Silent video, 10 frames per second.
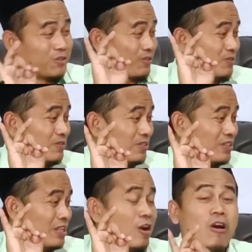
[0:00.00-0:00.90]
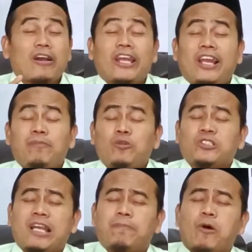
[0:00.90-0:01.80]
Loro ilmu
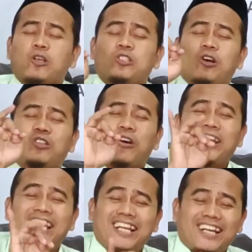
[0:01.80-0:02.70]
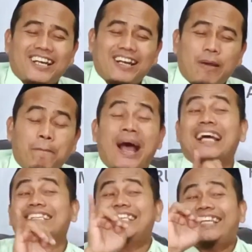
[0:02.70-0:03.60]
sing bangsa
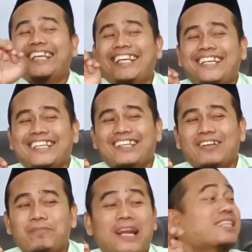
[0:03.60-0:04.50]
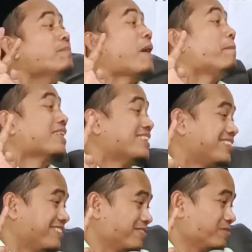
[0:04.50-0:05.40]
berarti neng ini, berarti papat
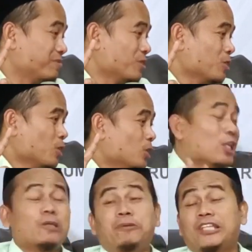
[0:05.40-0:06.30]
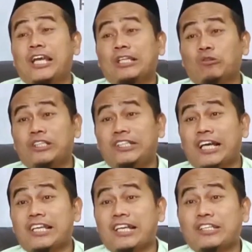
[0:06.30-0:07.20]
jadi bidayatul
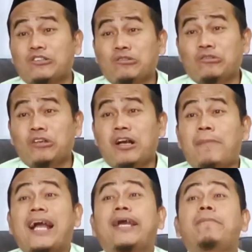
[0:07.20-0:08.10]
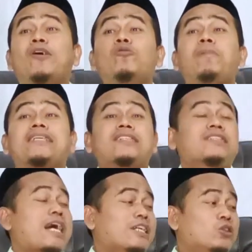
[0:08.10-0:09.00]
hidayah niku mangke mengupas
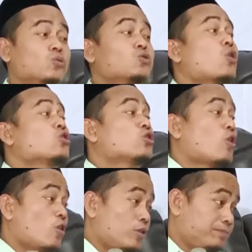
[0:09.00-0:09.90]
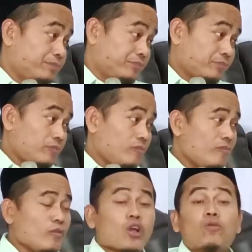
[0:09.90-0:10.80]
tentang itu contoh
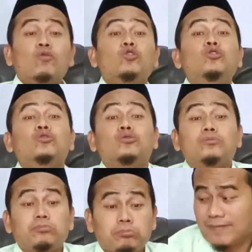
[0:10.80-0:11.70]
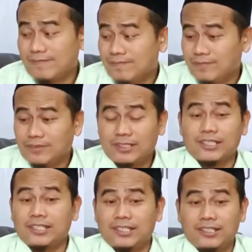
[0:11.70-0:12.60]
wudhu
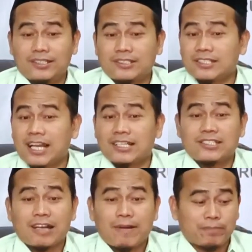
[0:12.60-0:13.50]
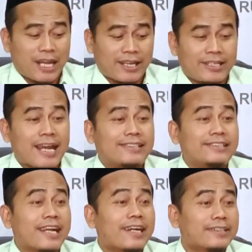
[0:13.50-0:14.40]
niki sing sakit jawab tak kei
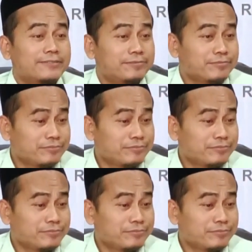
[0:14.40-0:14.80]
hadiah